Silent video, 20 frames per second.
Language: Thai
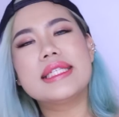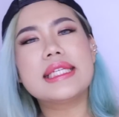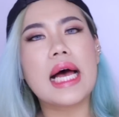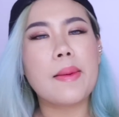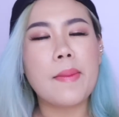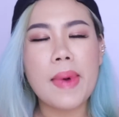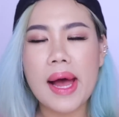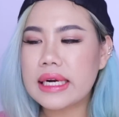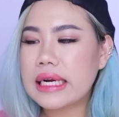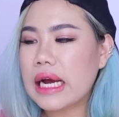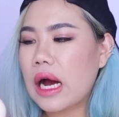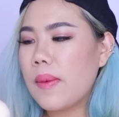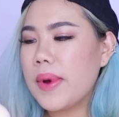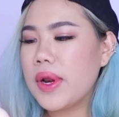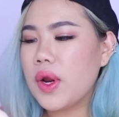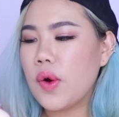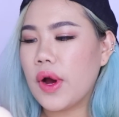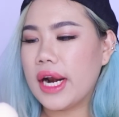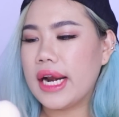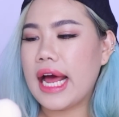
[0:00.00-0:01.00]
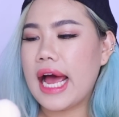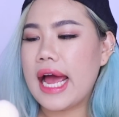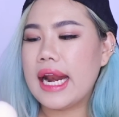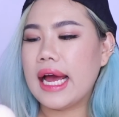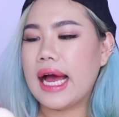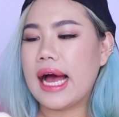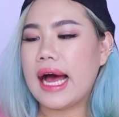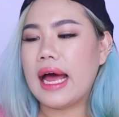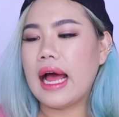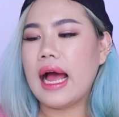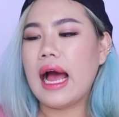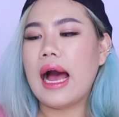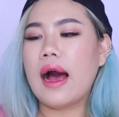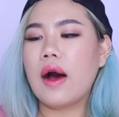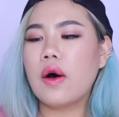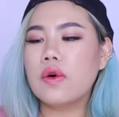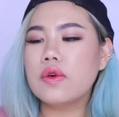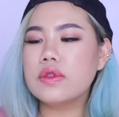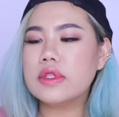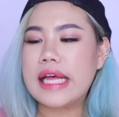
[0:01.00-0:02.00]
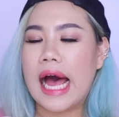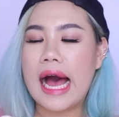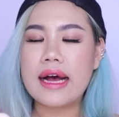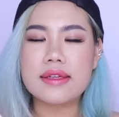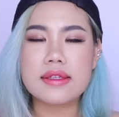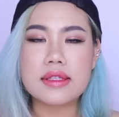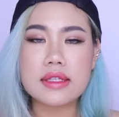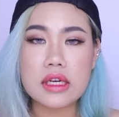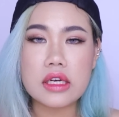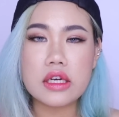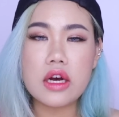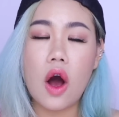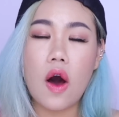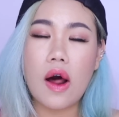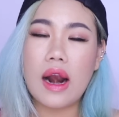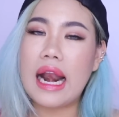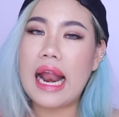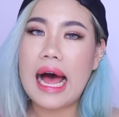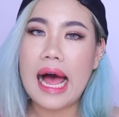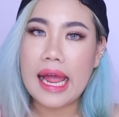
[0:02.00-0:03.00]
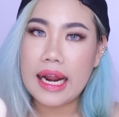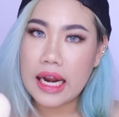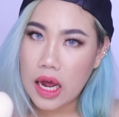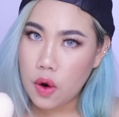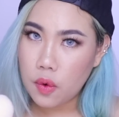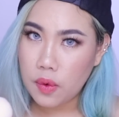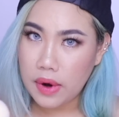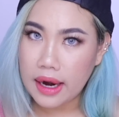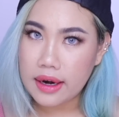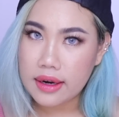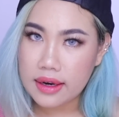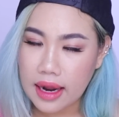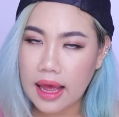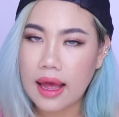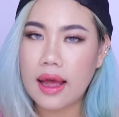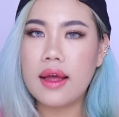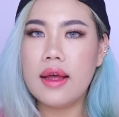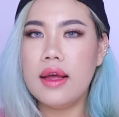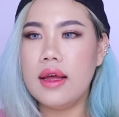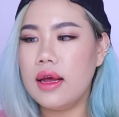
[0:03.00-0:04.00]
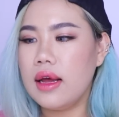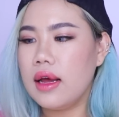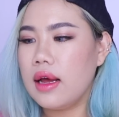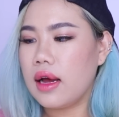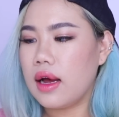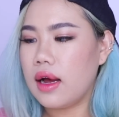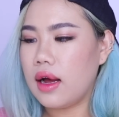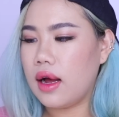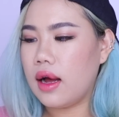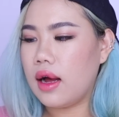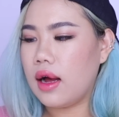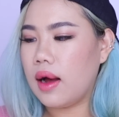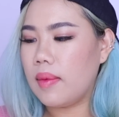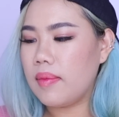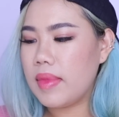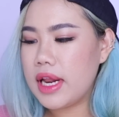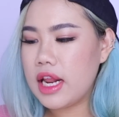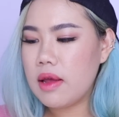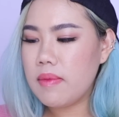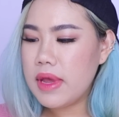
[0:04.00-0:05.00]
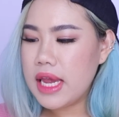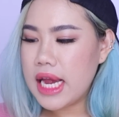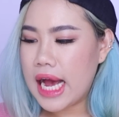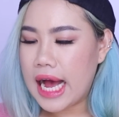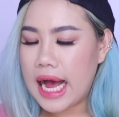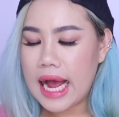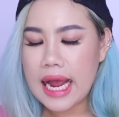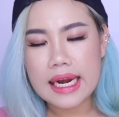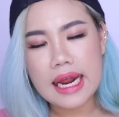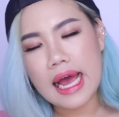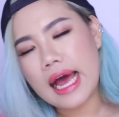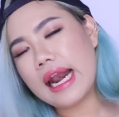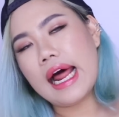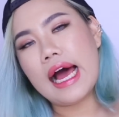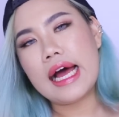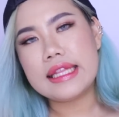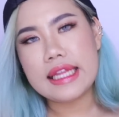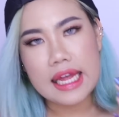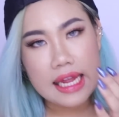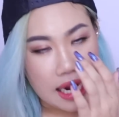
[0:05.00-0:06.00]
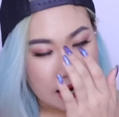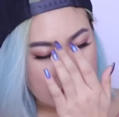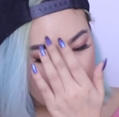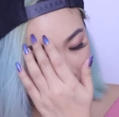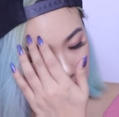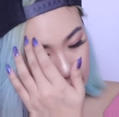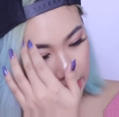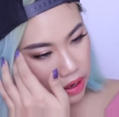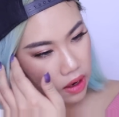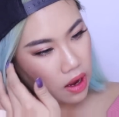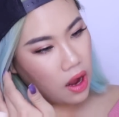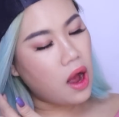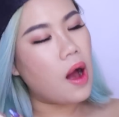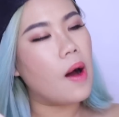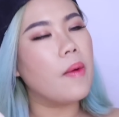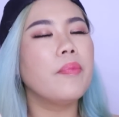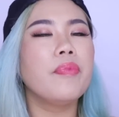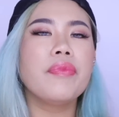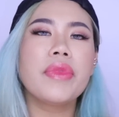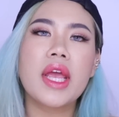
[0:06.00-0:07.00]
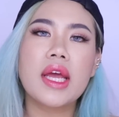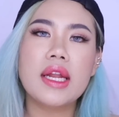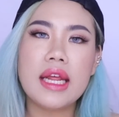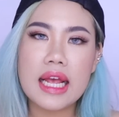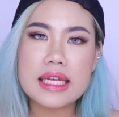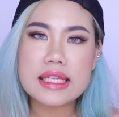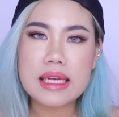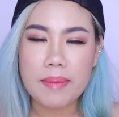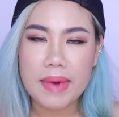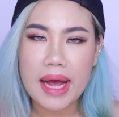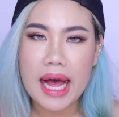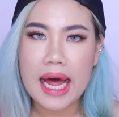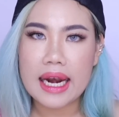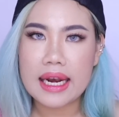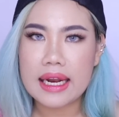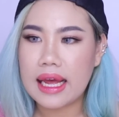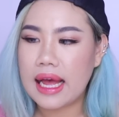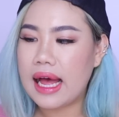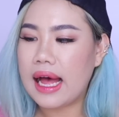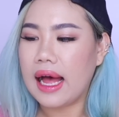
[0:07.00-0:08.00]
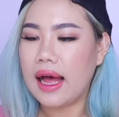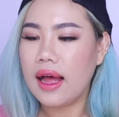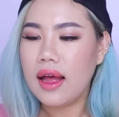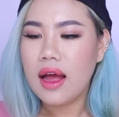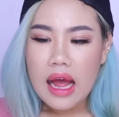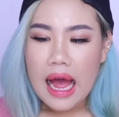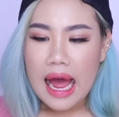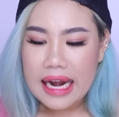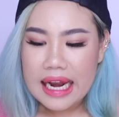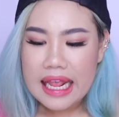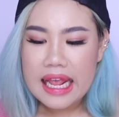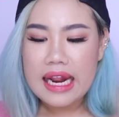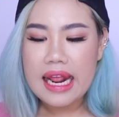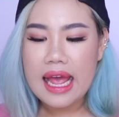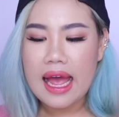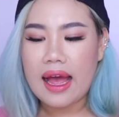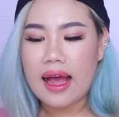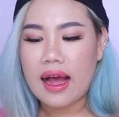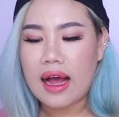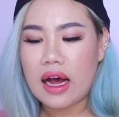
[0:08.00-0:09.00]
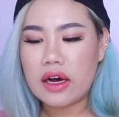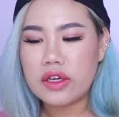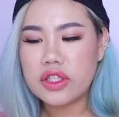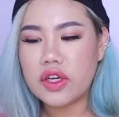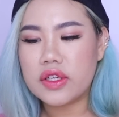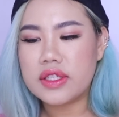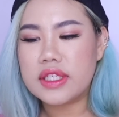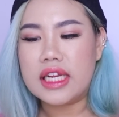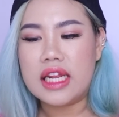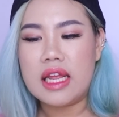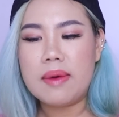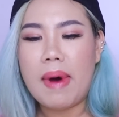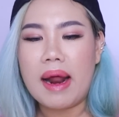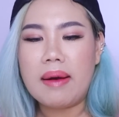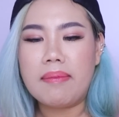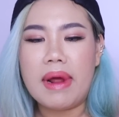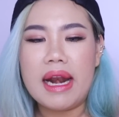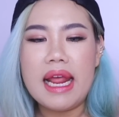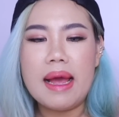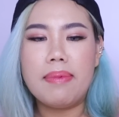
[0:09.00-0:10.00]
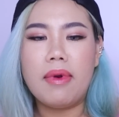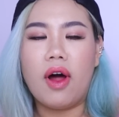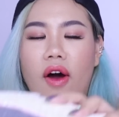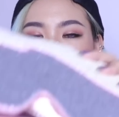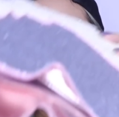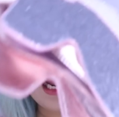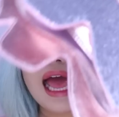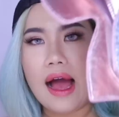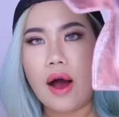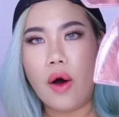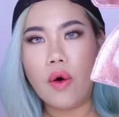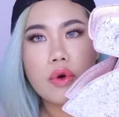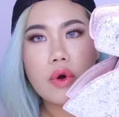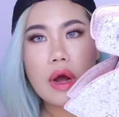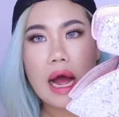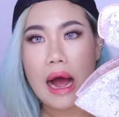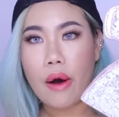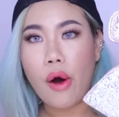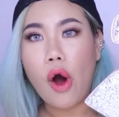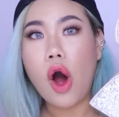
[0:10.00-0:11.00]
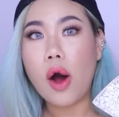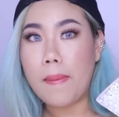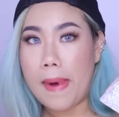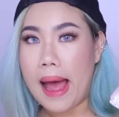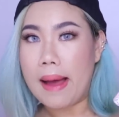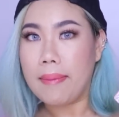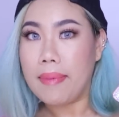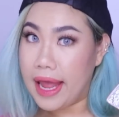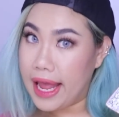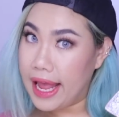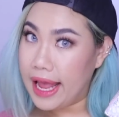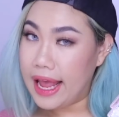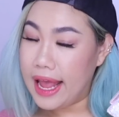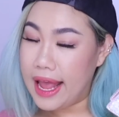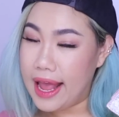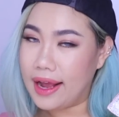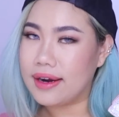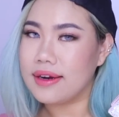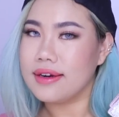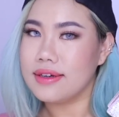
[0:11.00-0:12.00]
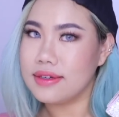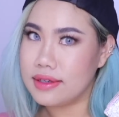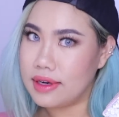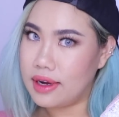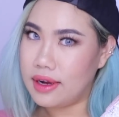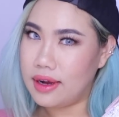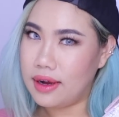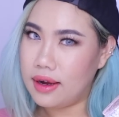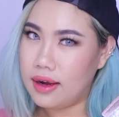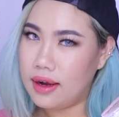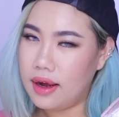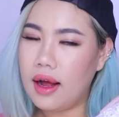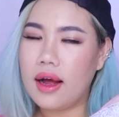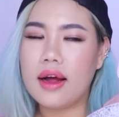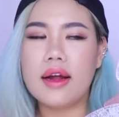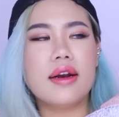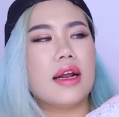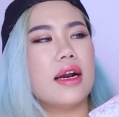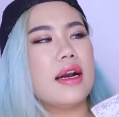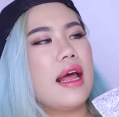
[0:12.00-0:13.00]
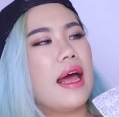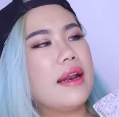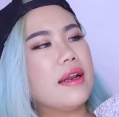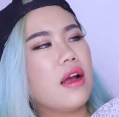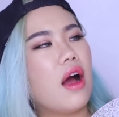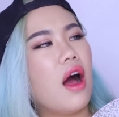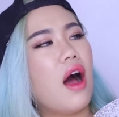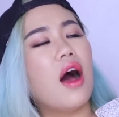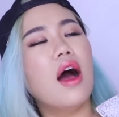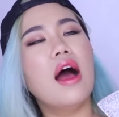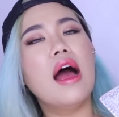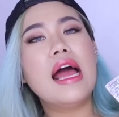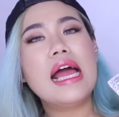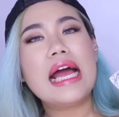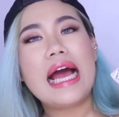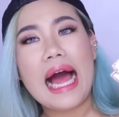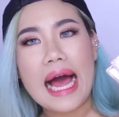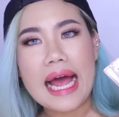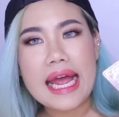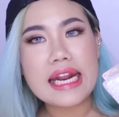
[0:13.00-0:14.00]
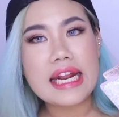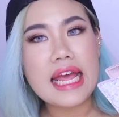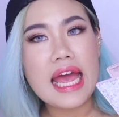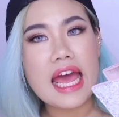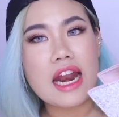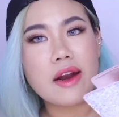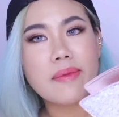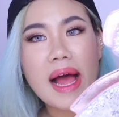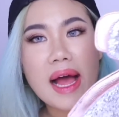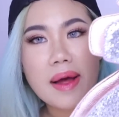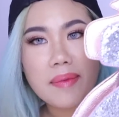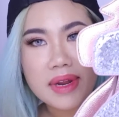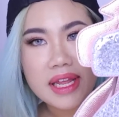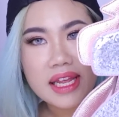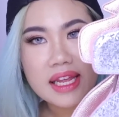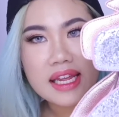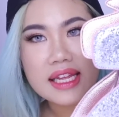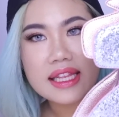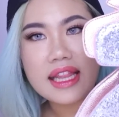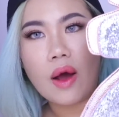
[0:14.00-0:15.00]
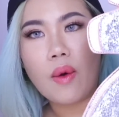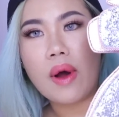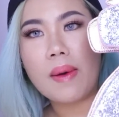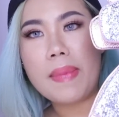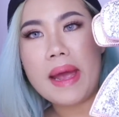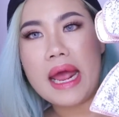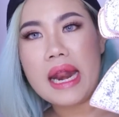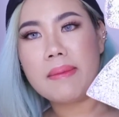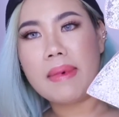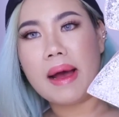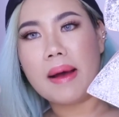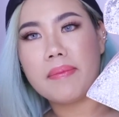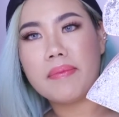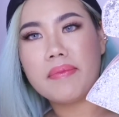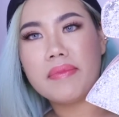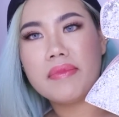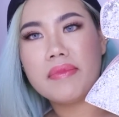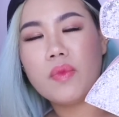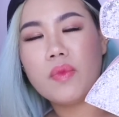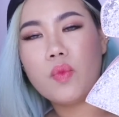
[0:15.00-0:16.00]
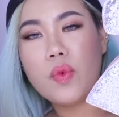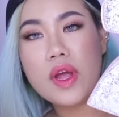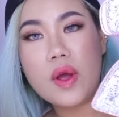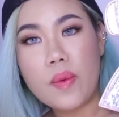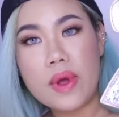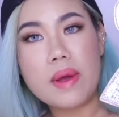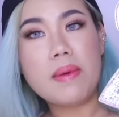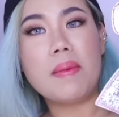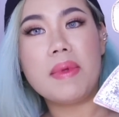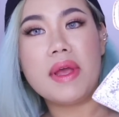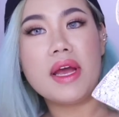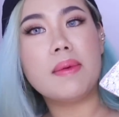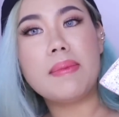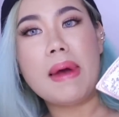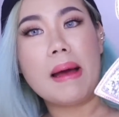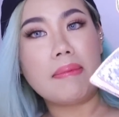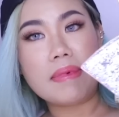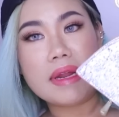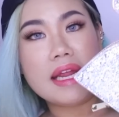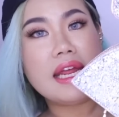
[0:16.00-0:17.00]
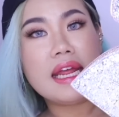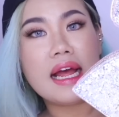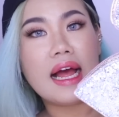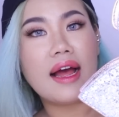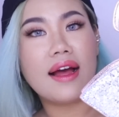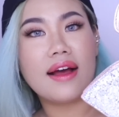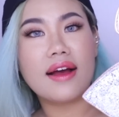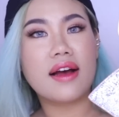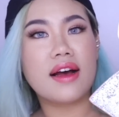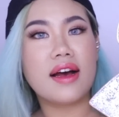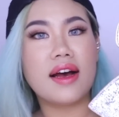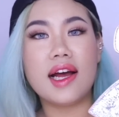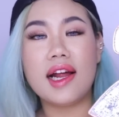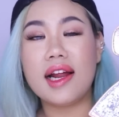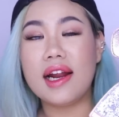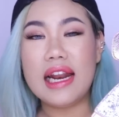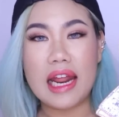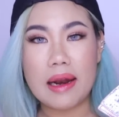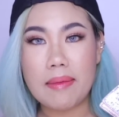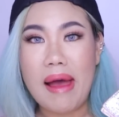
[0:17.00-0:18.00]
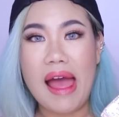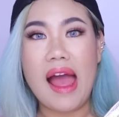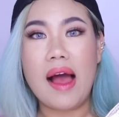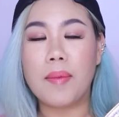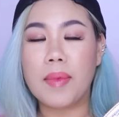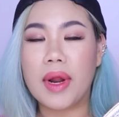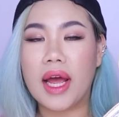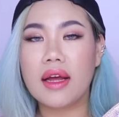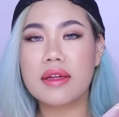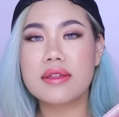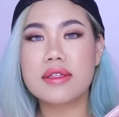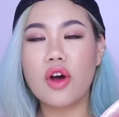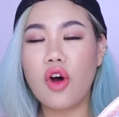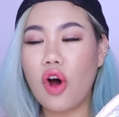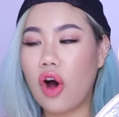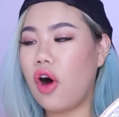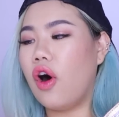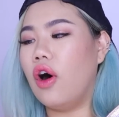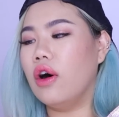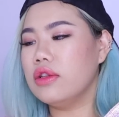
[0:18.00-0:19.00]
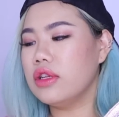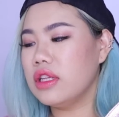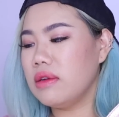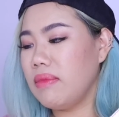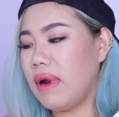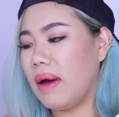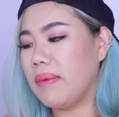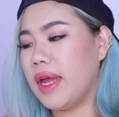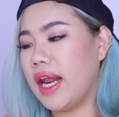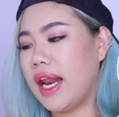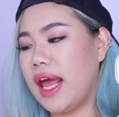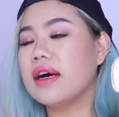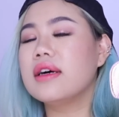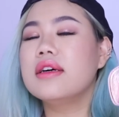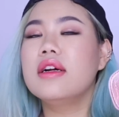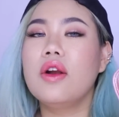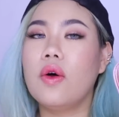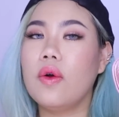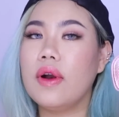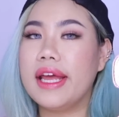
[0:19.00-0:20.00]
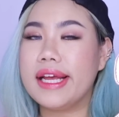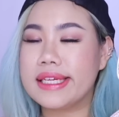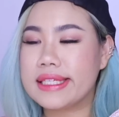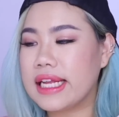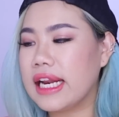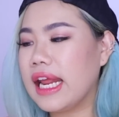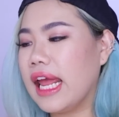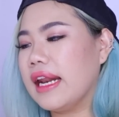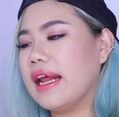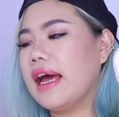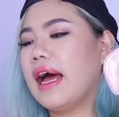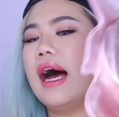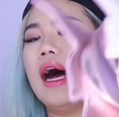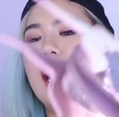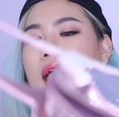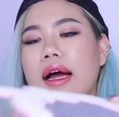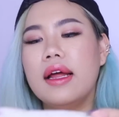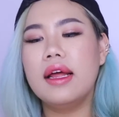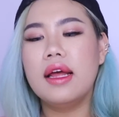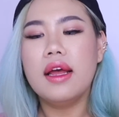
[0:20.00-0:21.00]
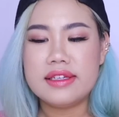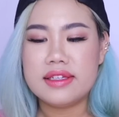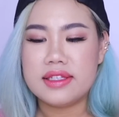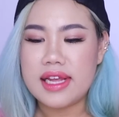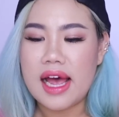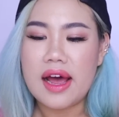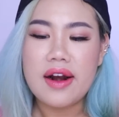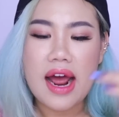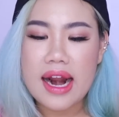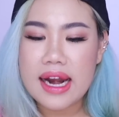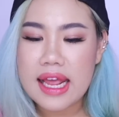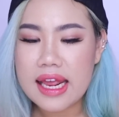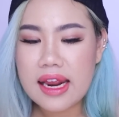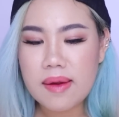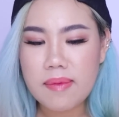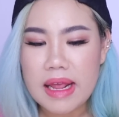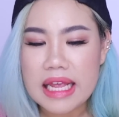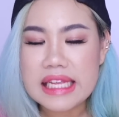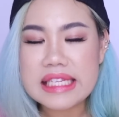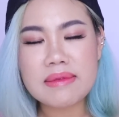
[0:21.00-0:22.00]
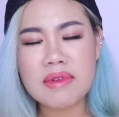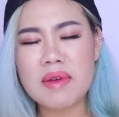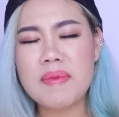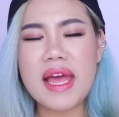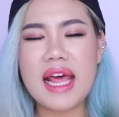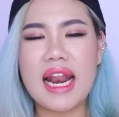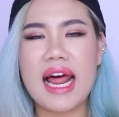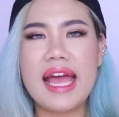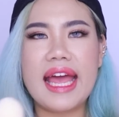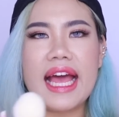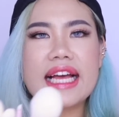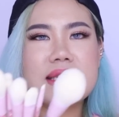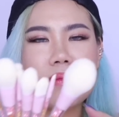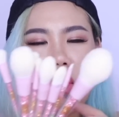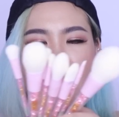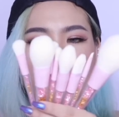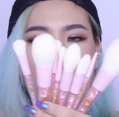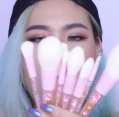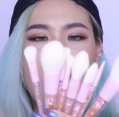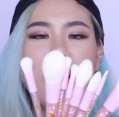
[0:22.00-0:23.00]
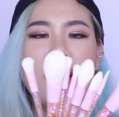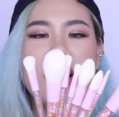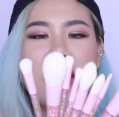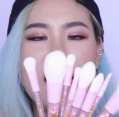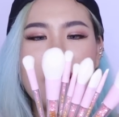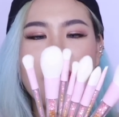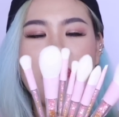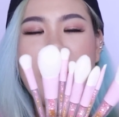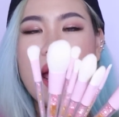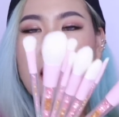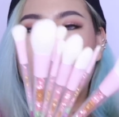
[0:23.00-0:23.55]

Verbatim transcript: สามารถเข้าไปดูกันได้นะคะเขาสั่งซื้อออนไลน์เท่านั้นนะเออไม่ได้มีขายหน้าร้านแต่อย่างใดแล้วก็ที่สำคัญนะคะ อันนี้เนี่ยเขาจดสิทธิบัตรมาเรียบร้อยแล้วเขาออกแบบเองเด้อดังนั้นก็ใครที่เห็นแบบนี้แต่ว่าเป็นแบบวิ้งวิ้งแบบนี้คือแบบนี้อ่ะคือเรียนแบบนะเจ้าของต้นตำรับแท้ๆคือโรเล็กซ์นั่นเองนะคะสาระในคลิปนี้จะไม่มีอะไรแค่จะมาบอกว่าเฮ้ยแปล